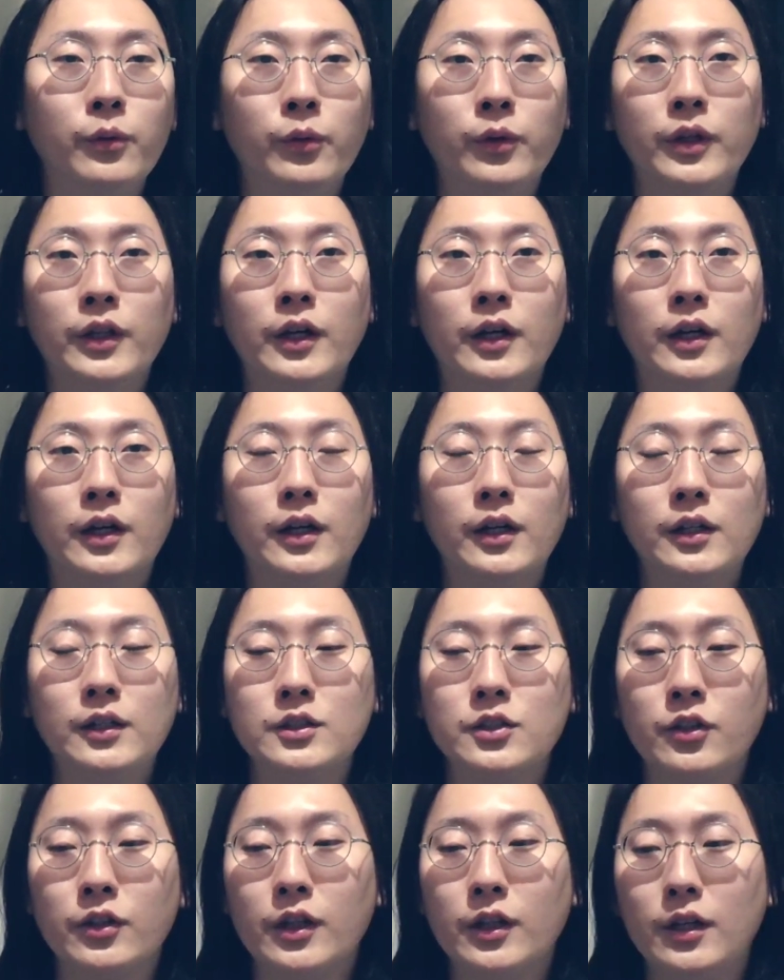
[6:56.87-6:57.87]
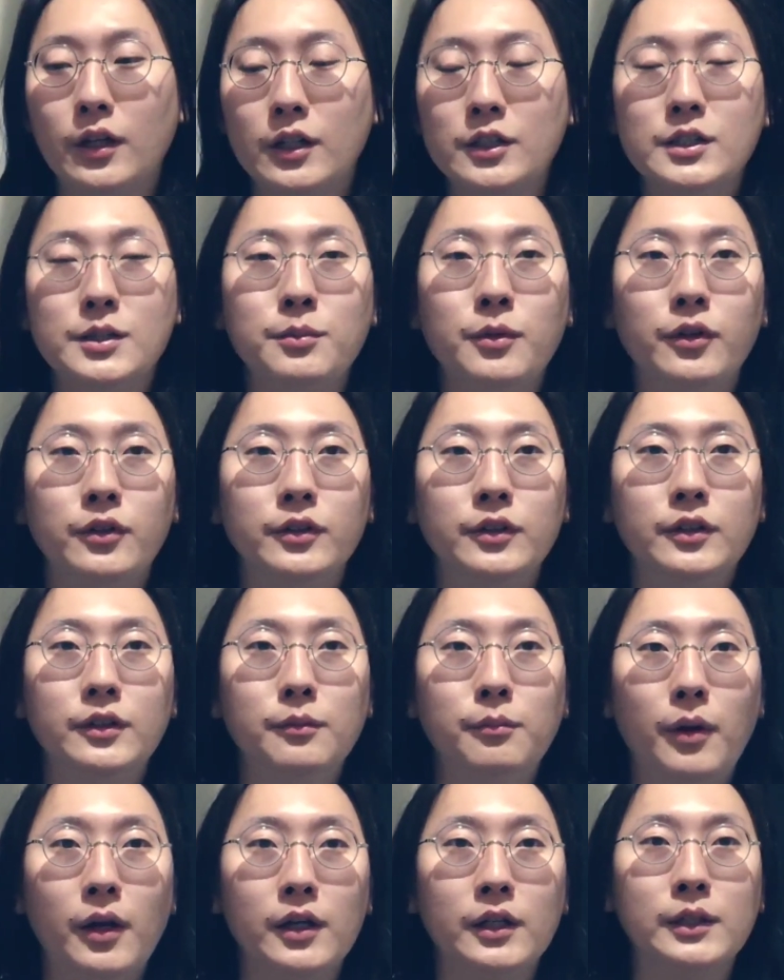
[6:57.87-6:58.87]
여기다가 전화를 하시면은
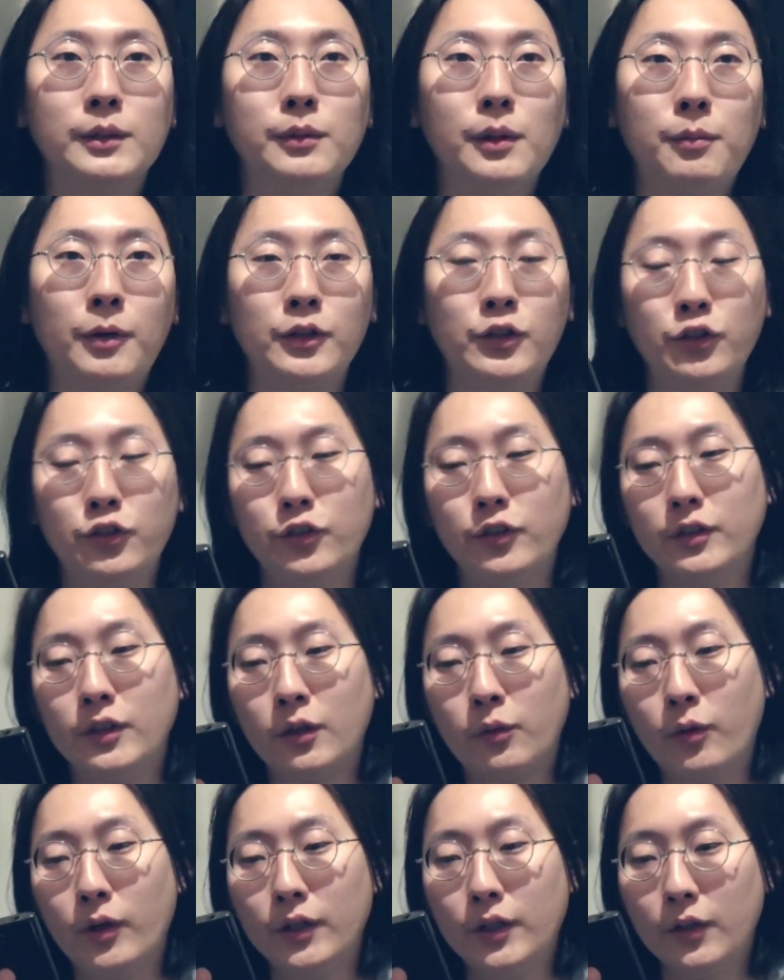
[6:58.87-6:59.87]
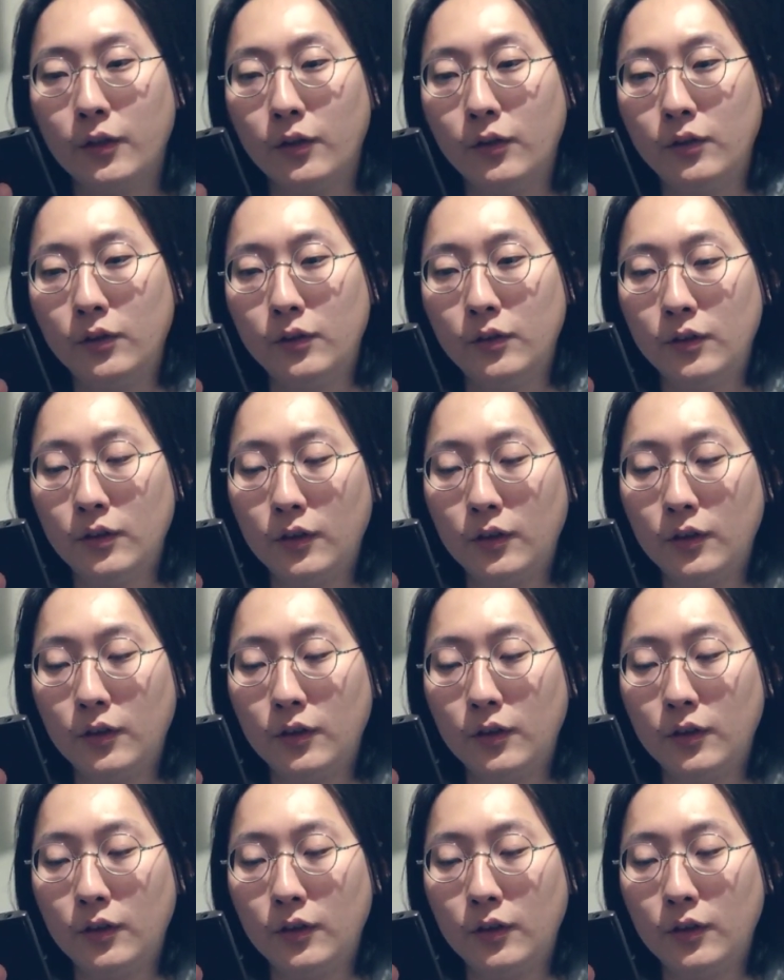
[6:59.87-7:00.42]
발급을 받을 수 있다고 하네요.